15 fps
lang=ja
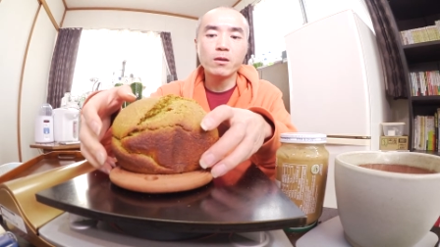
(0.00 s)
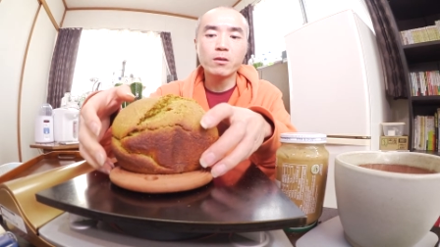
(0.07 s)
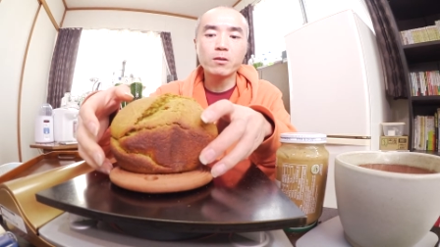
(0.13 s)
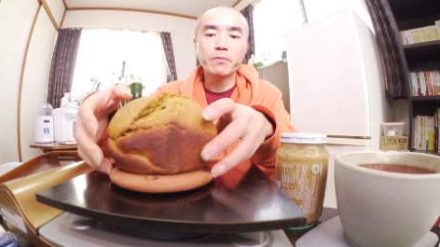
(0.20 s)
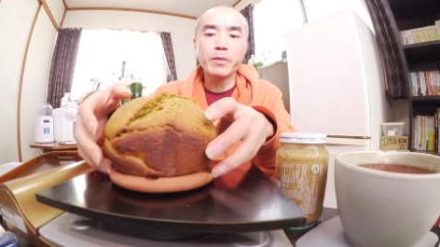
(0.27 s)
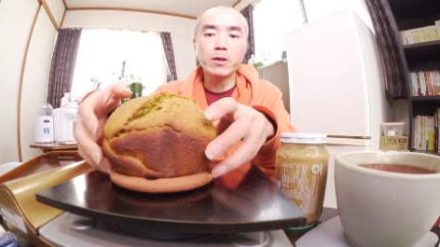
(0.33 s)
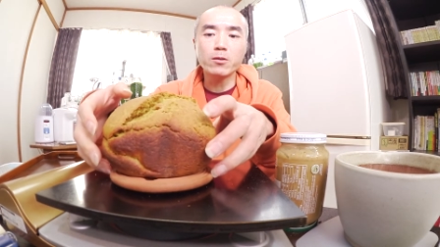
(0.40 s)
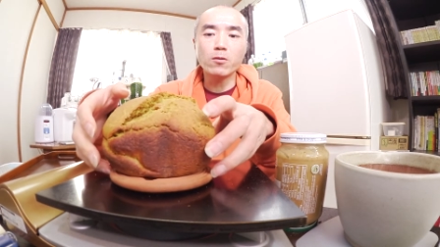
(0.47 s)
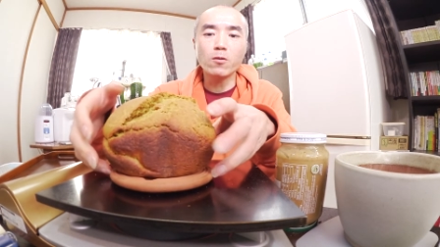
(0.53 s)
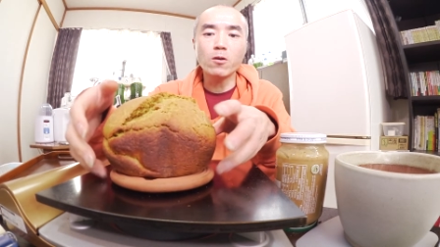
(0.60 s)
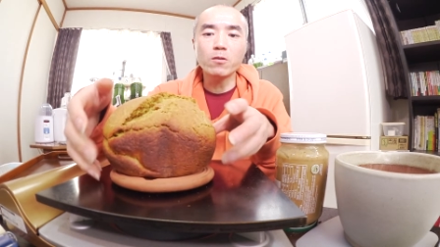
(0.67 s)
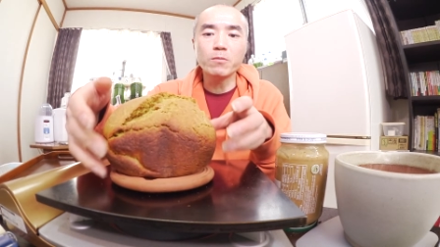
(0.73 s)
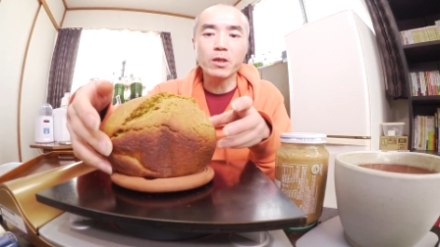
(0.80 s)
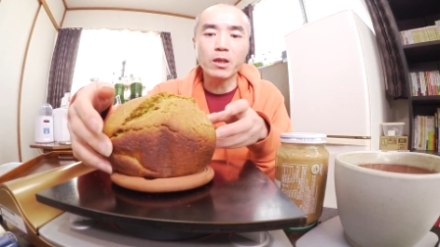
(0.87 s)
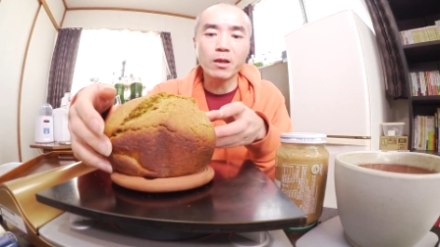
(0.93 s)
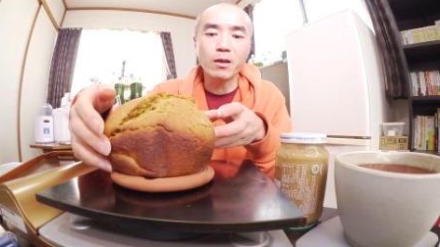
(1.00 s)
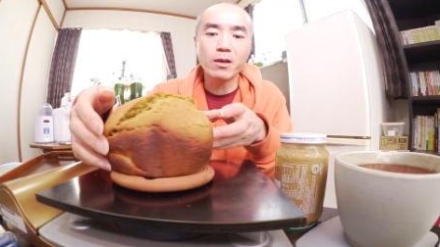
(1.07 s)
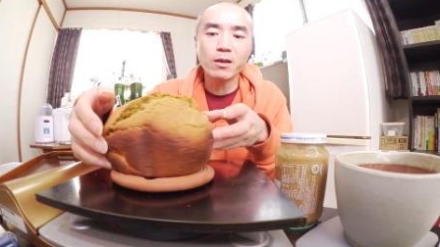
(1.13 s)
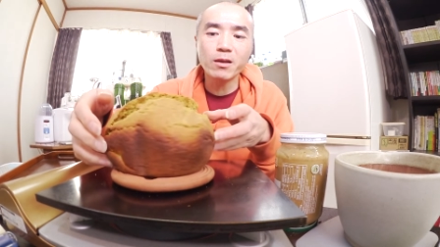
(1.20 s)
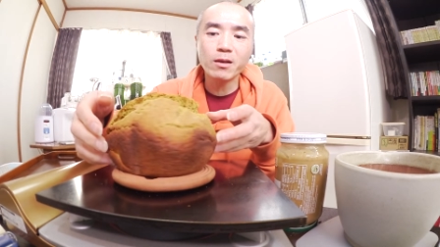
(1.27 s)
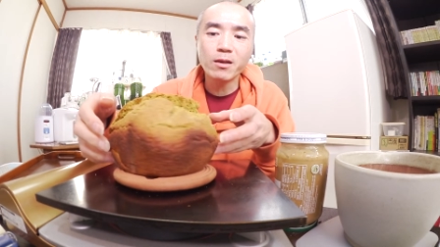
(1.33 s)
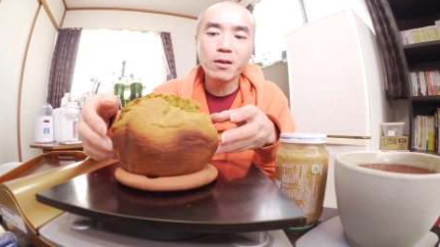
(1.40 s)
スペルト小麦
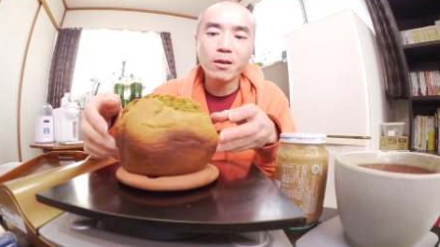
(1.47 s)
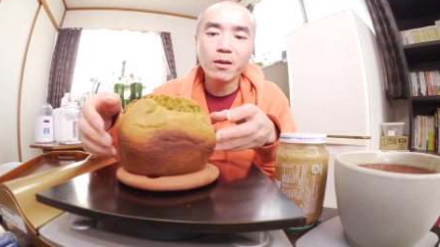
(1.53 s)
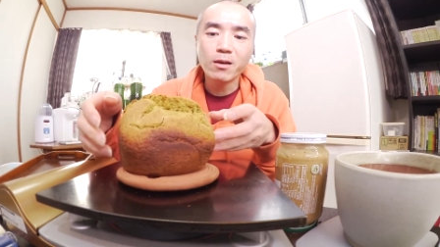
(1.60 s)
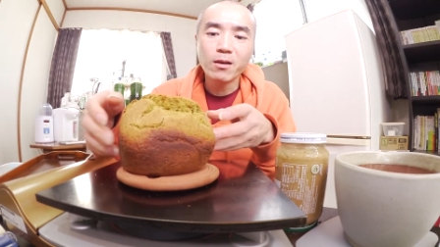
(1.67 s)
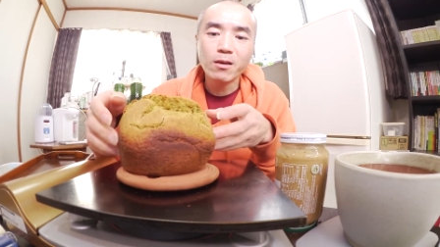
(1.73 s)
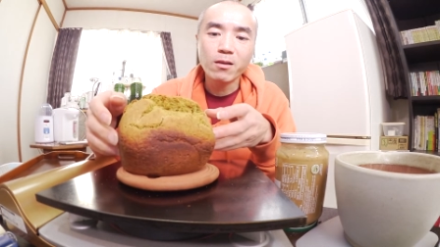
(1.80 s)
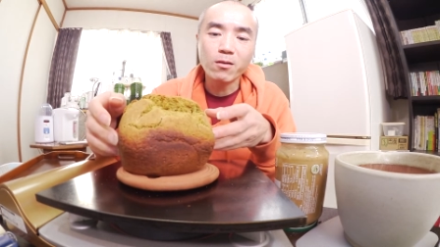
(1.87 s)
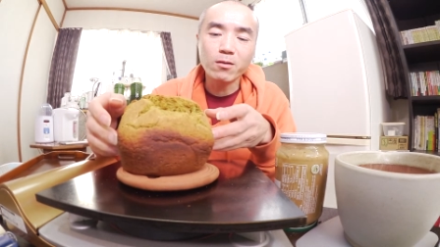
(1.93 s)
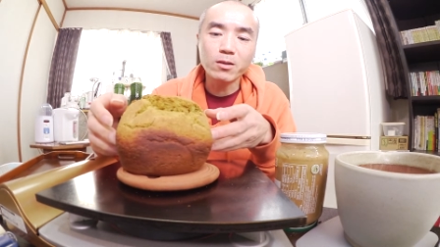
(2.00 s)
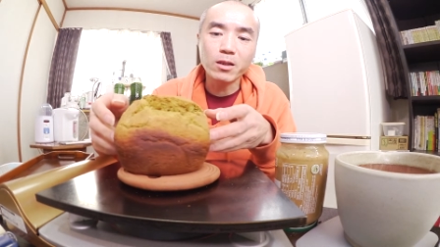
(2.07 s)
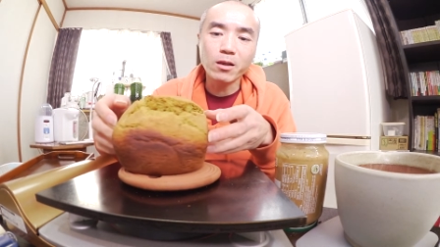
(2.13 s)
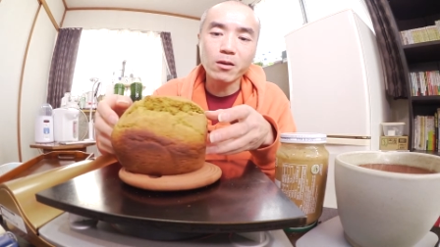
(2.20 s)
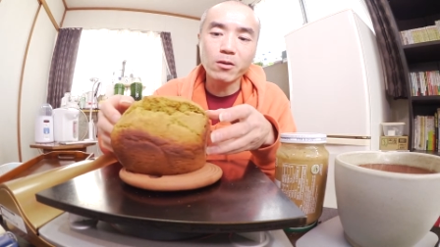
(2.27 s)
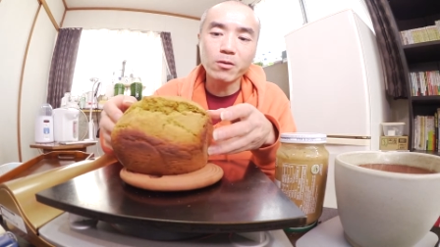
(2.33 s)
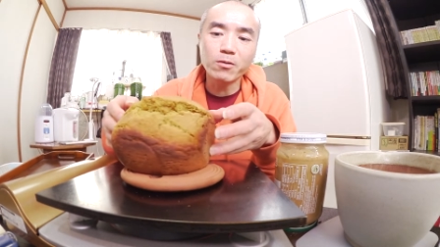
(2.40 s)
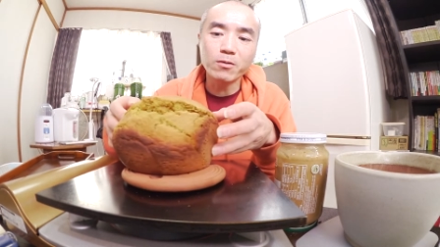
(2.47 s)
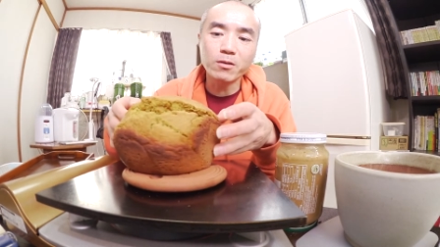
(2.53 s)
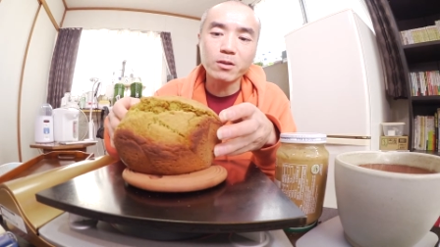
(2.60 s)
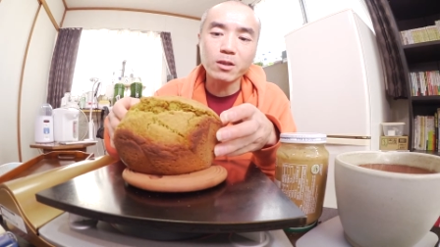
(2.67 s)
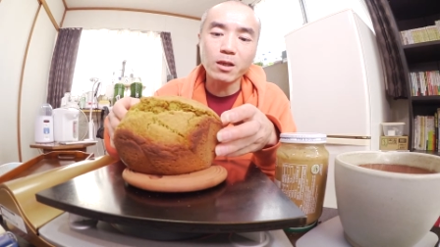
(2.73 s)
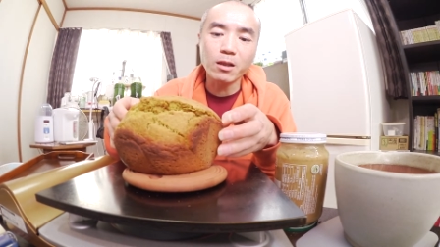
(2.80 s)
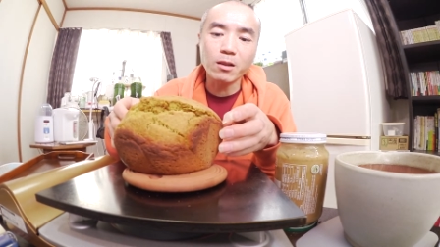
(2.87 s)
の全粒粉
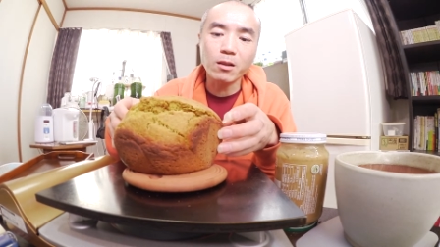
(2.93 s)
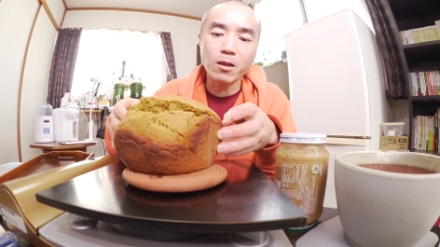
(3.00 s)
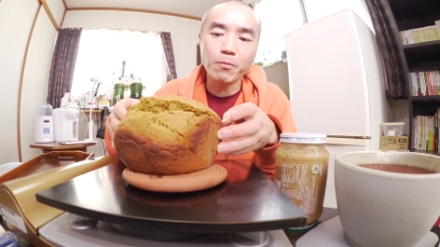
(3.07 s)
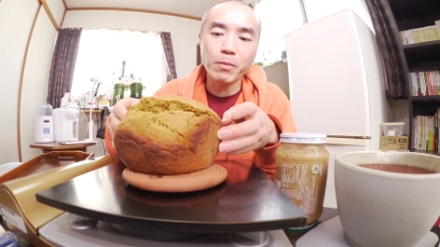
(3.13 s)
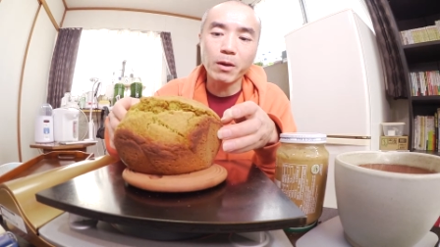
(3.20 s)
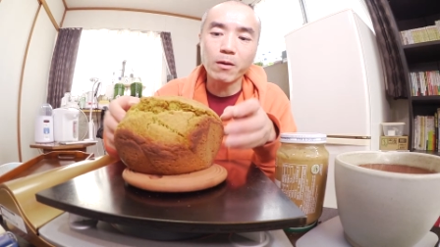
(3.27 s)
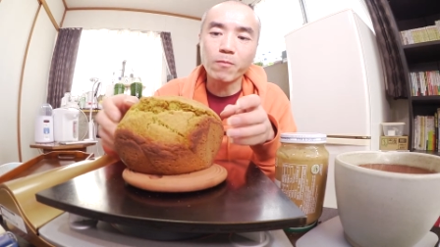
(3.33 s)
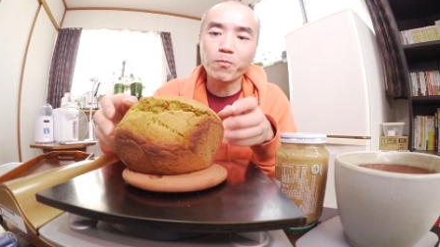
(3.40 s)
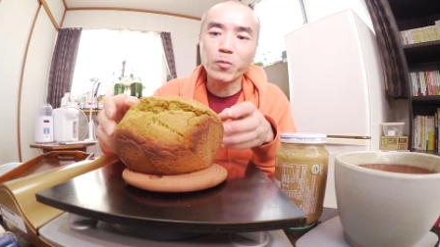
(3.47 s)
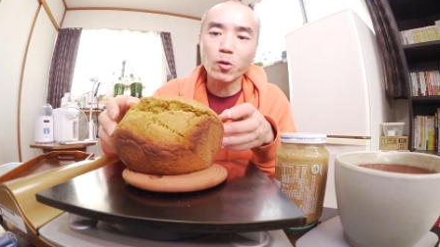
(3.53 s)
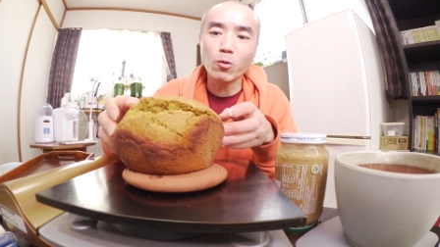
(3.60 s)
使ったパン。